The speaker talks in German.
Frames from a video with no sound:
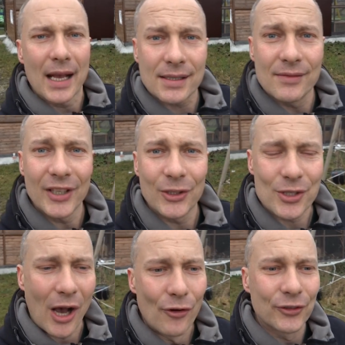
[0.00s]
Die ersten
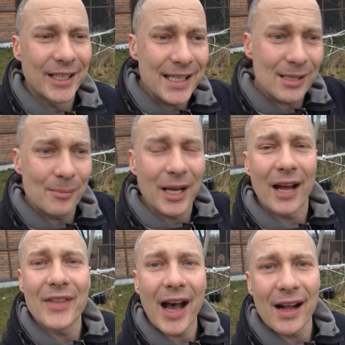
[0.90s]
Videos auf diesem
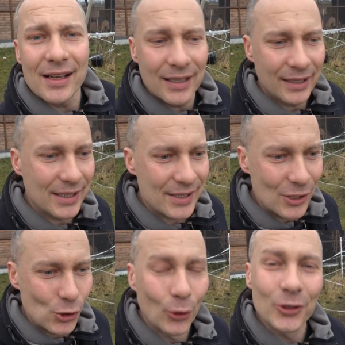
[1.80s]
Kanal, die
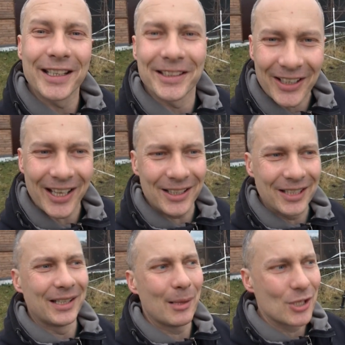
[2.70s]
sind schon
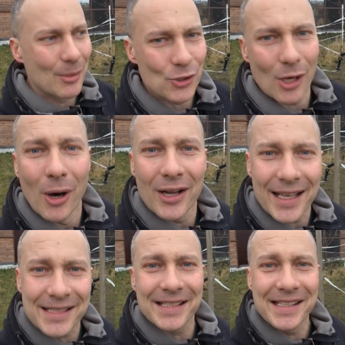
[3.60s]
gedreht, nämlich im Sommer
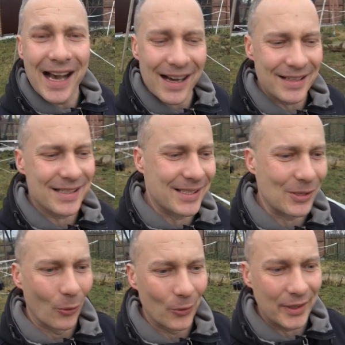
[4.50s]
letzten
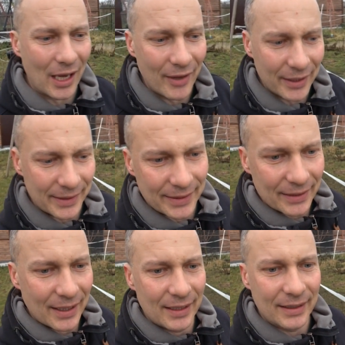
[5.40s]
Jahres. Und da werde ich
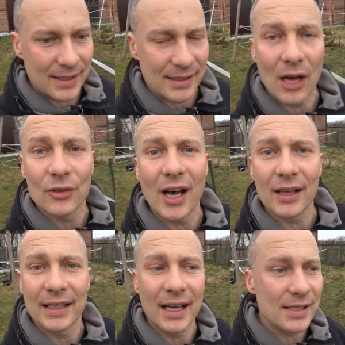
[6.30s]
dann halt jetzt nach und
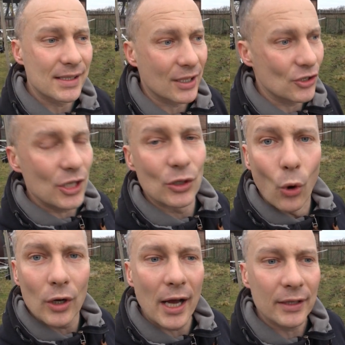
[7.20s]
nach die ganzen
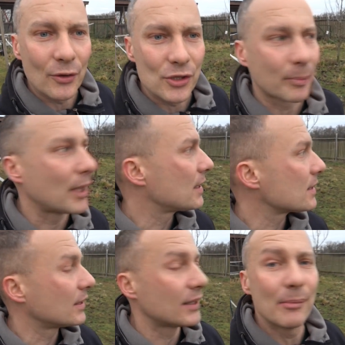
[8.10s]
Geschichten hochladen. Und sobald
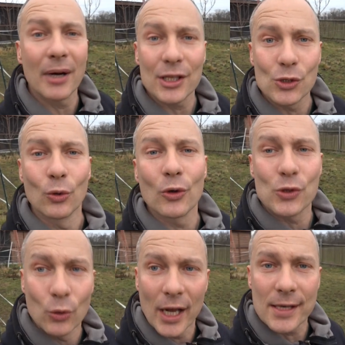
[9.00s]
es die
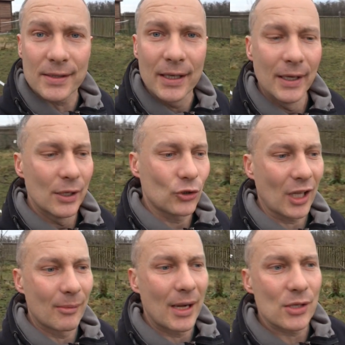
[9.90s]
Temperaturen zulassen, ich
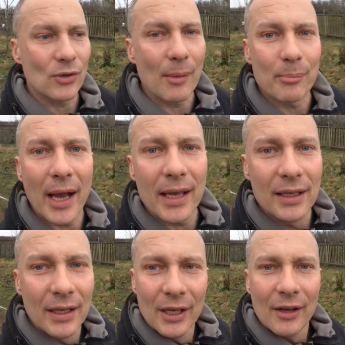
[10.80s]
denke mal so ab
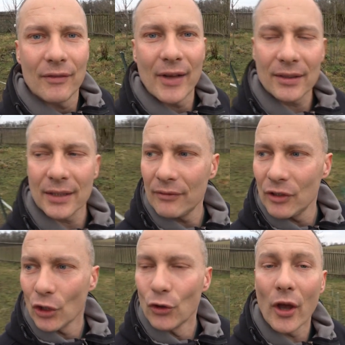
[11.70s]
Mai, werden
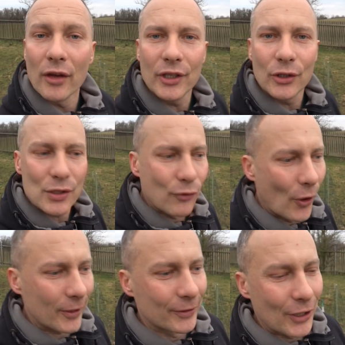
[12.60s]
dann wieder neue Videos
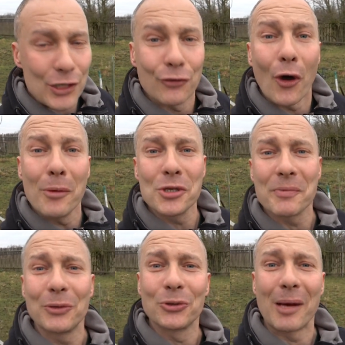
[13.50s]
folgen. Ich freue
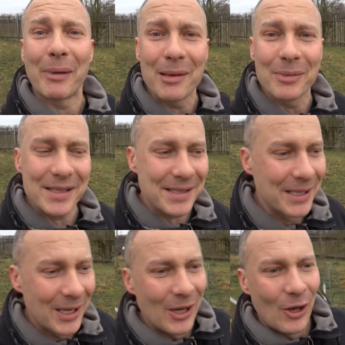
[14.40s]
mich, wenn du dabei
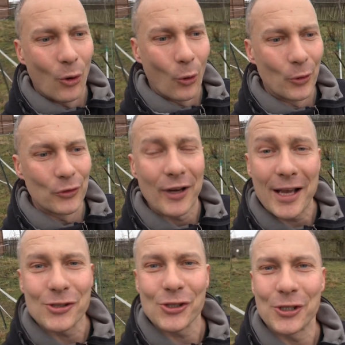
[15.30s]
bist und
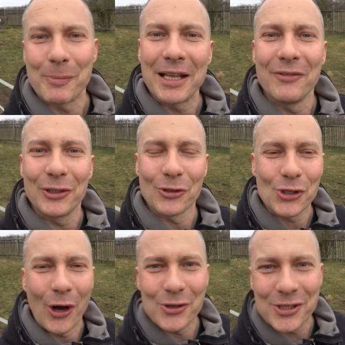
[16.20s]
fleißig meine
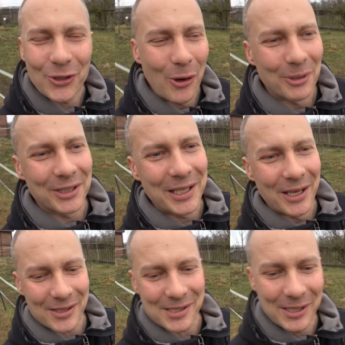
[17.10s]
Videos schaust,
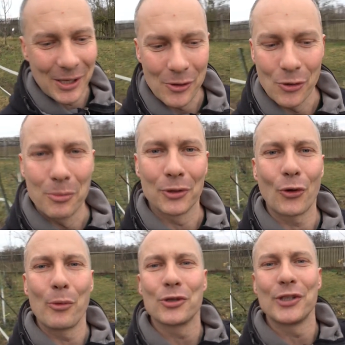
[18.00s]
kommentierst. Über
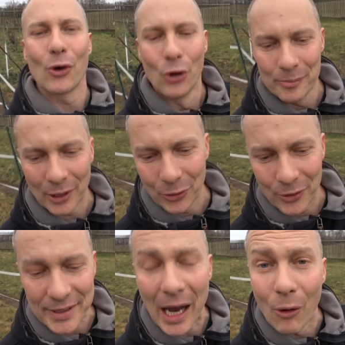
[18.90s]
Däumchen nach oben
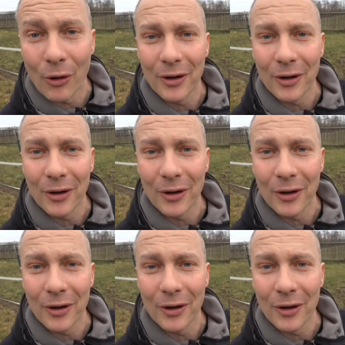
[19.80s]
natürlich